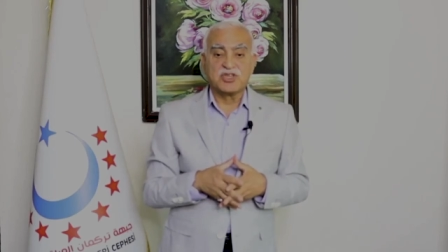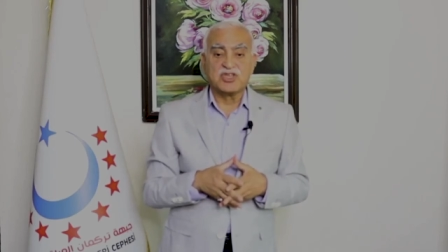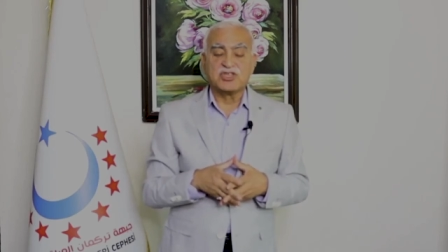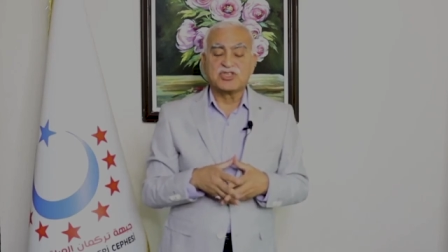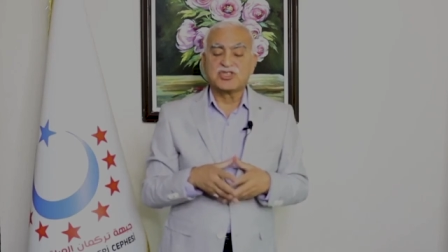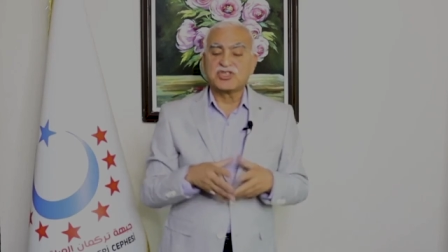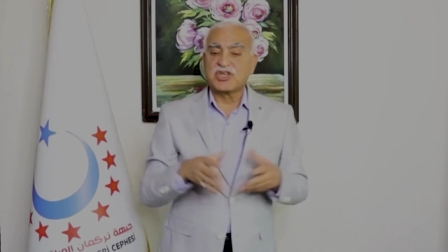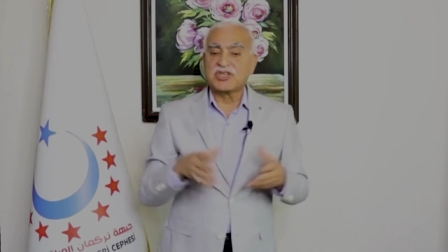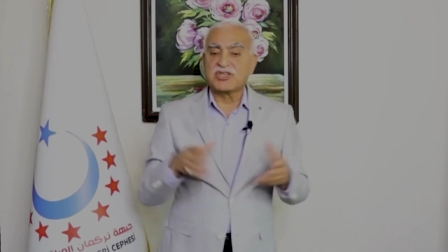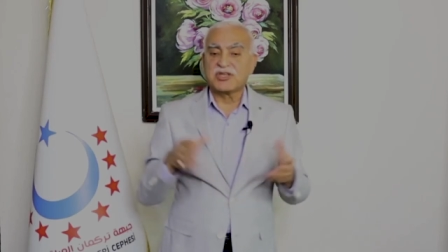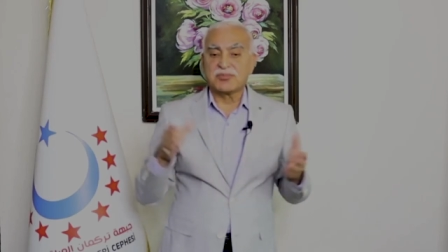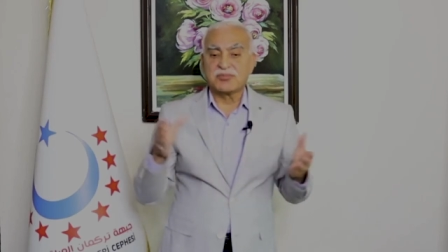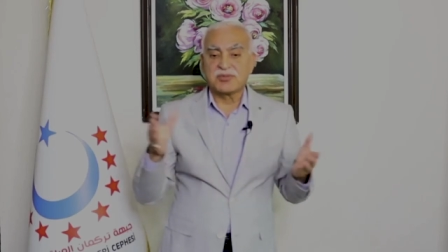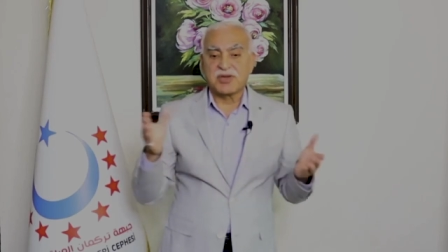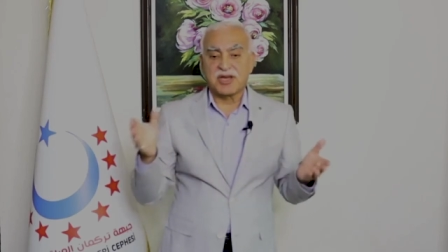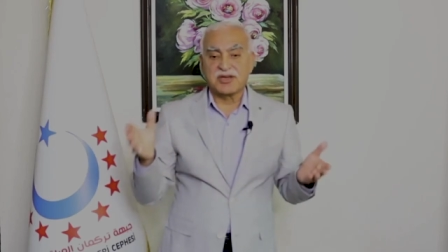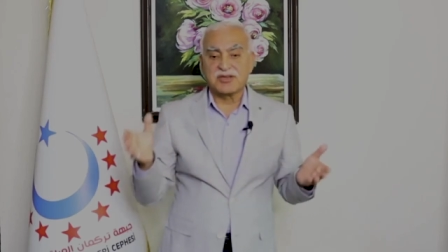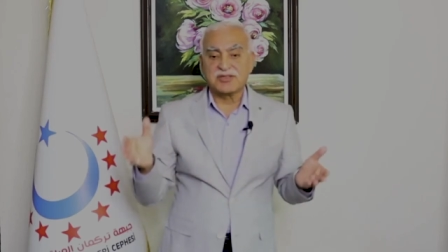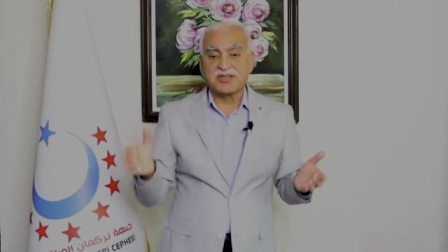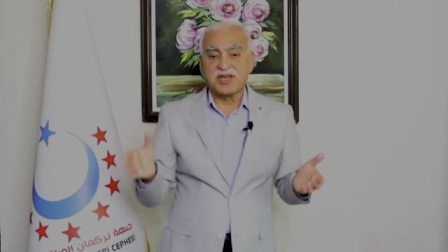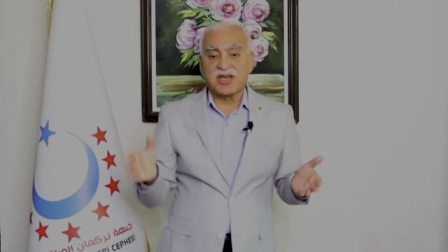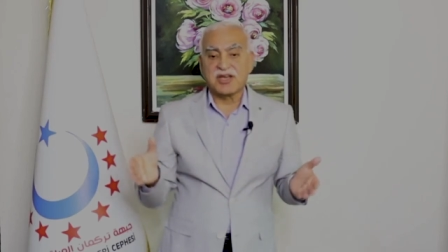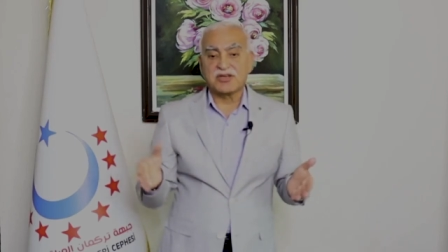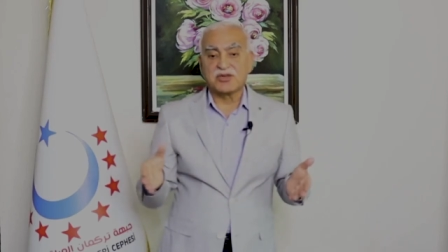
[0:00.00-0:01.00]
İş
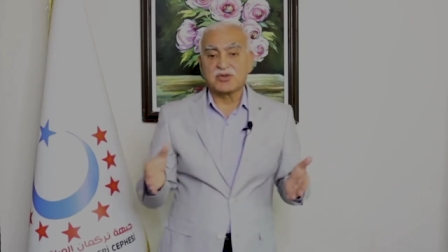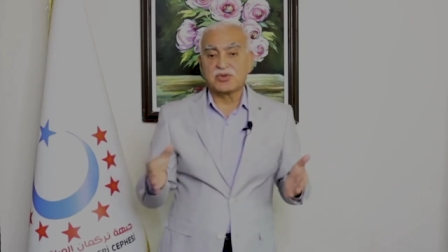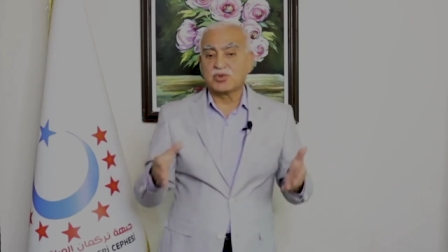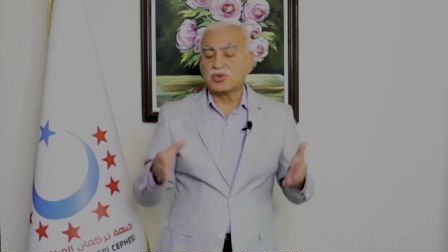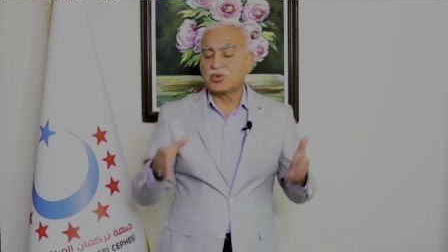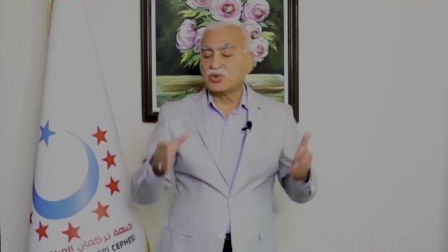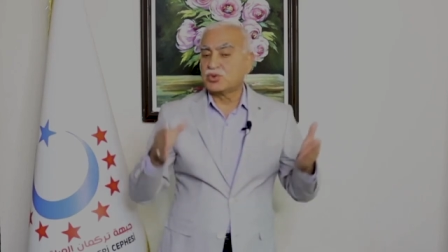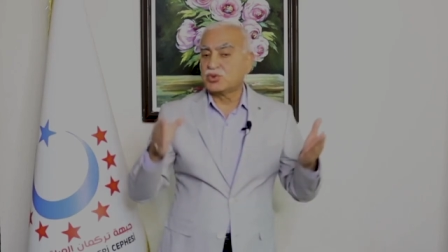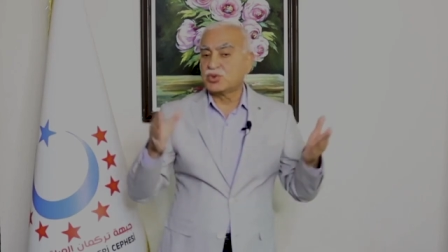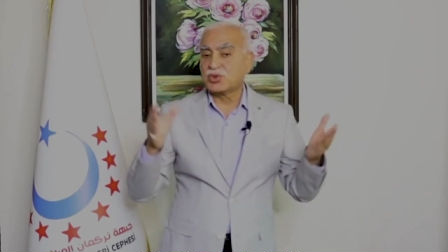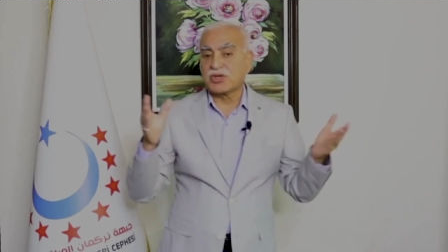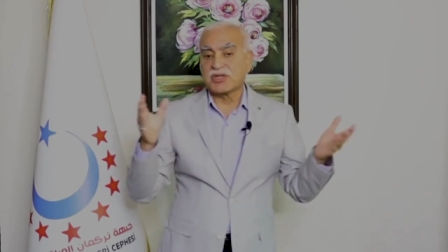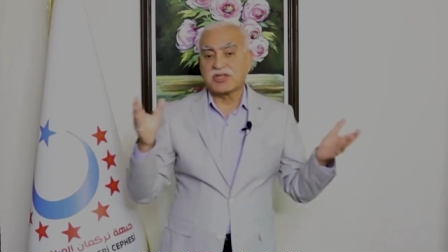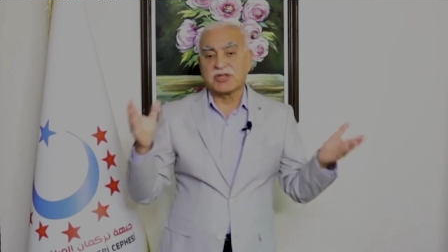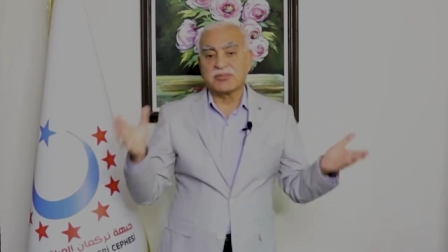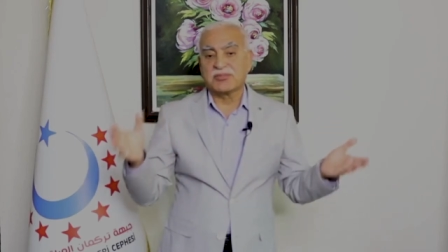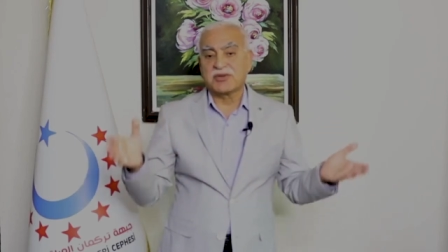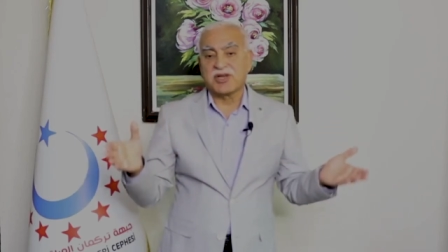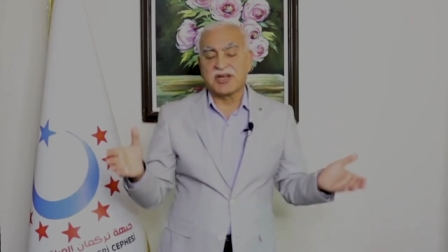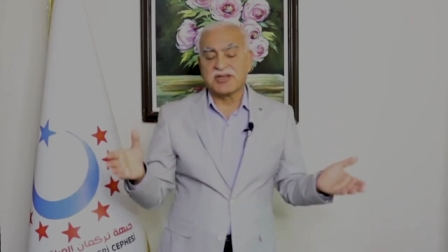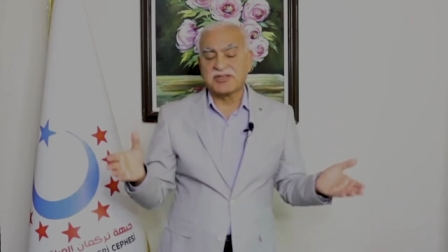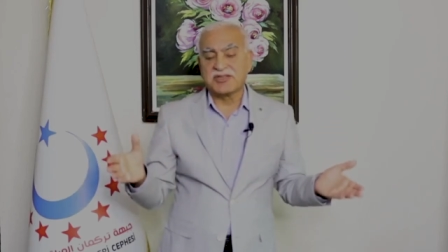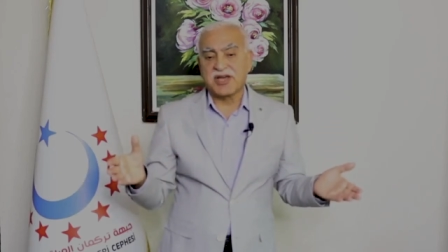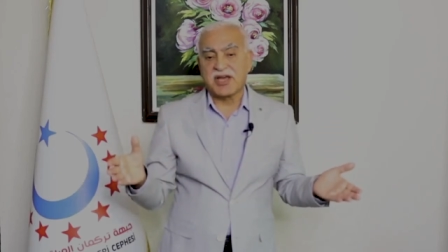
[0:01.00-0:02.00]
adamları dergi, kültür
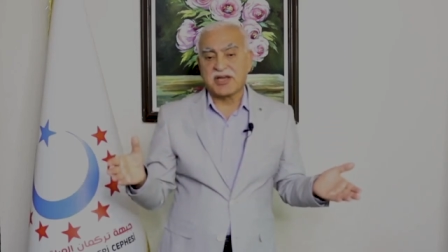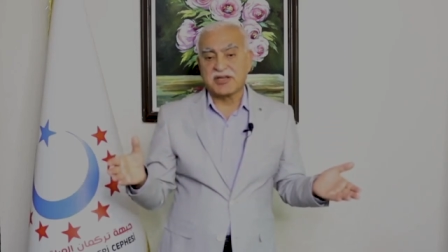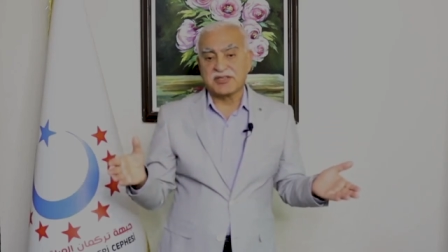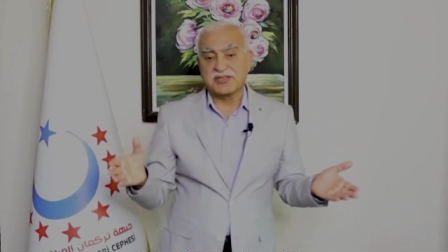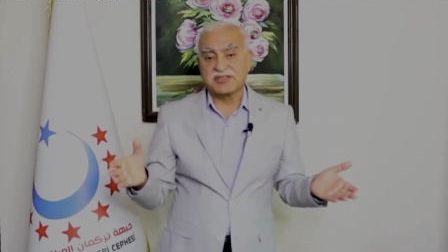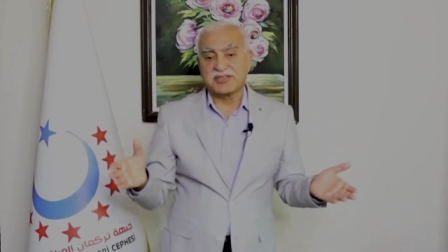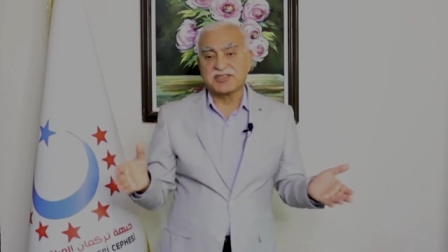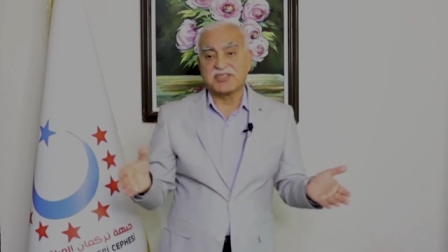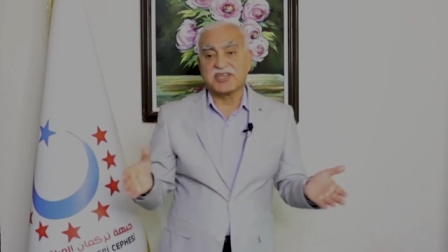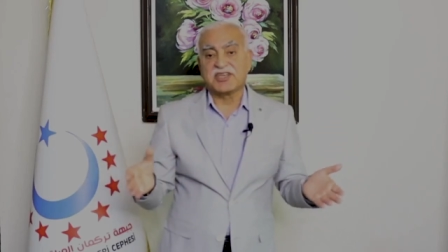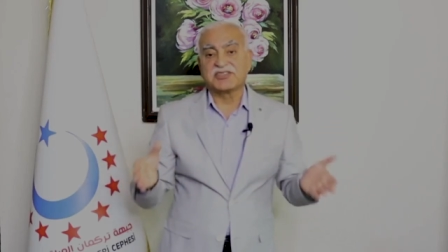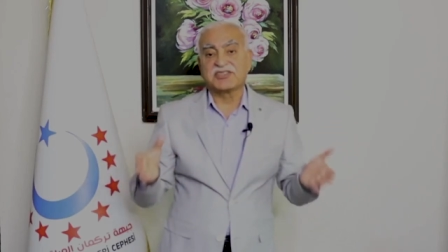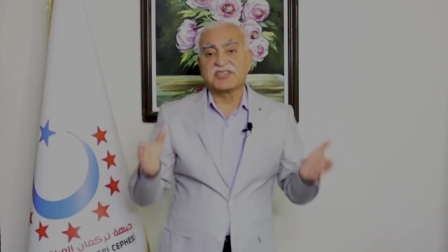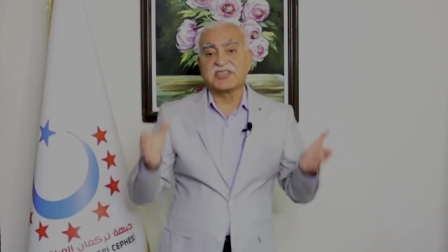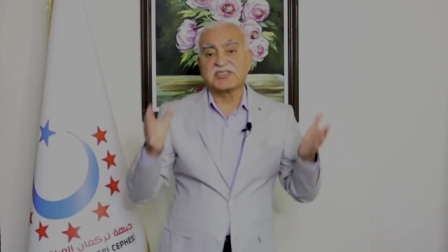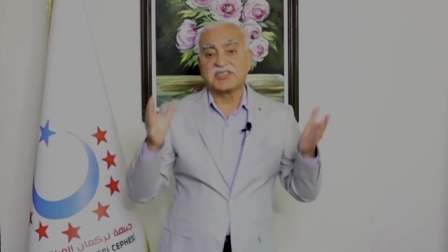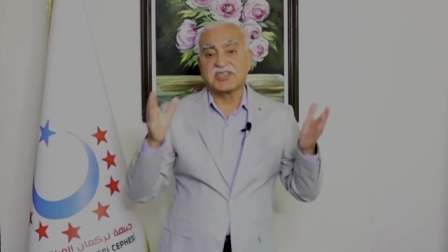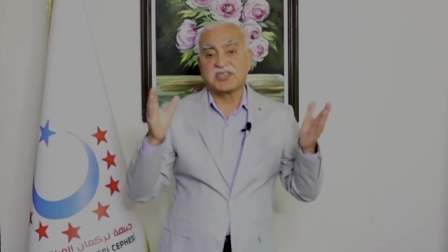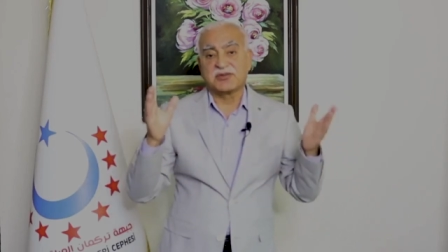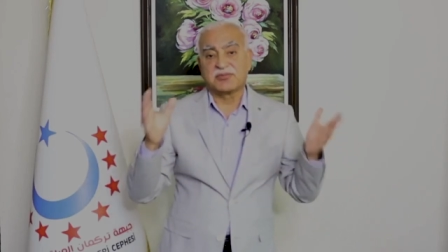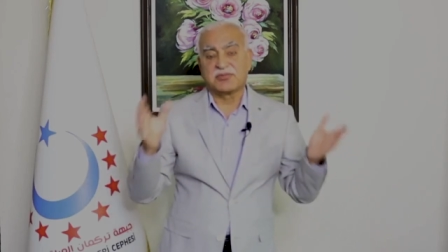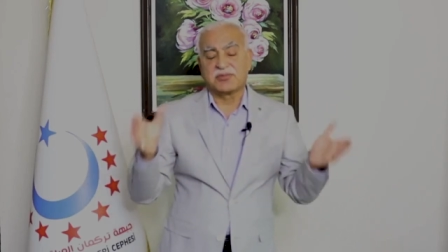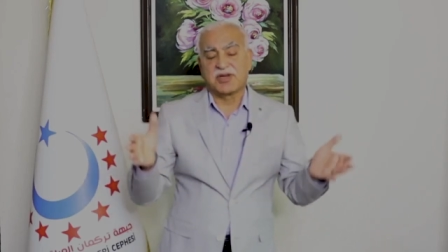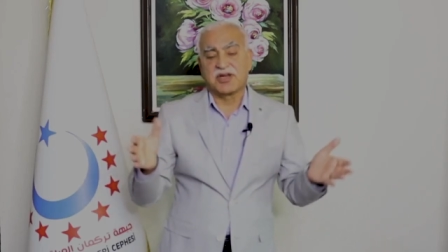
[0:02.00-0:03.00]
adamları dergi, siyaset
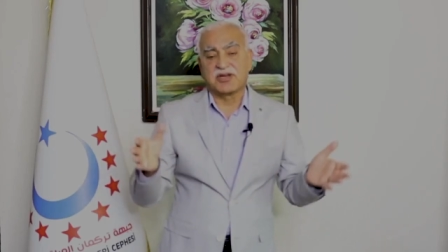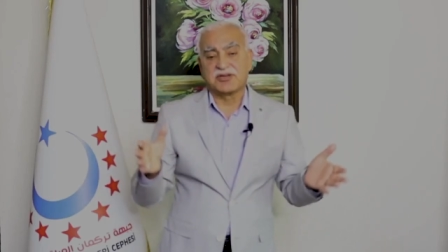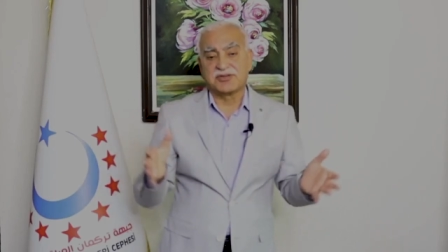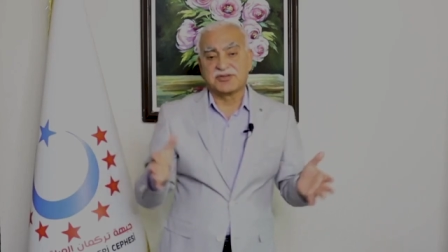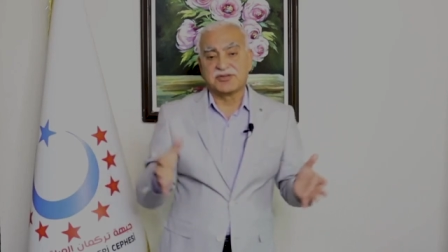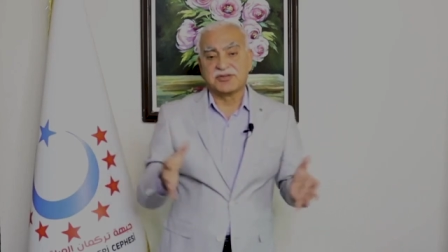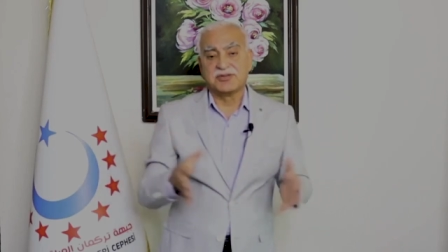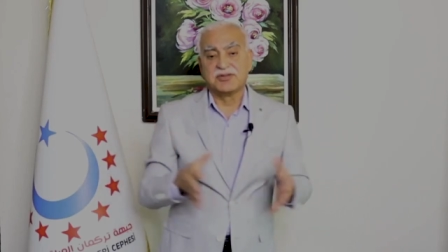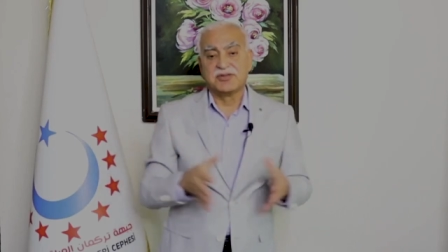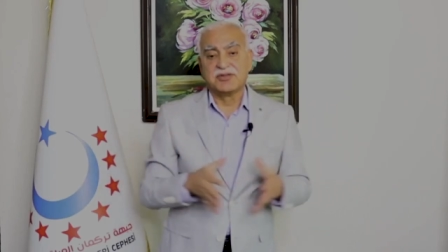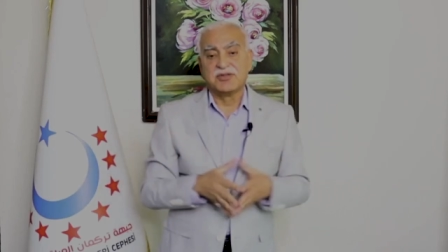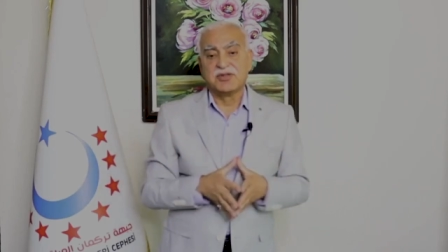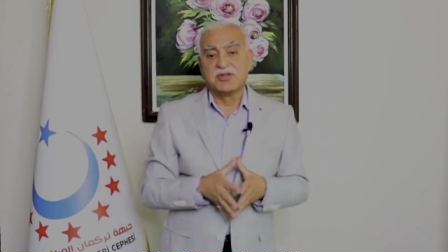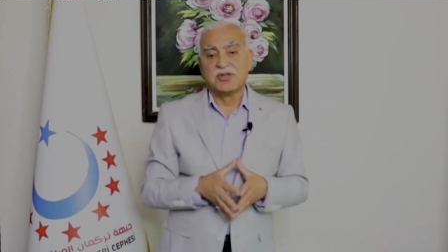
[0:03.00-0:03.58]
adamlardı.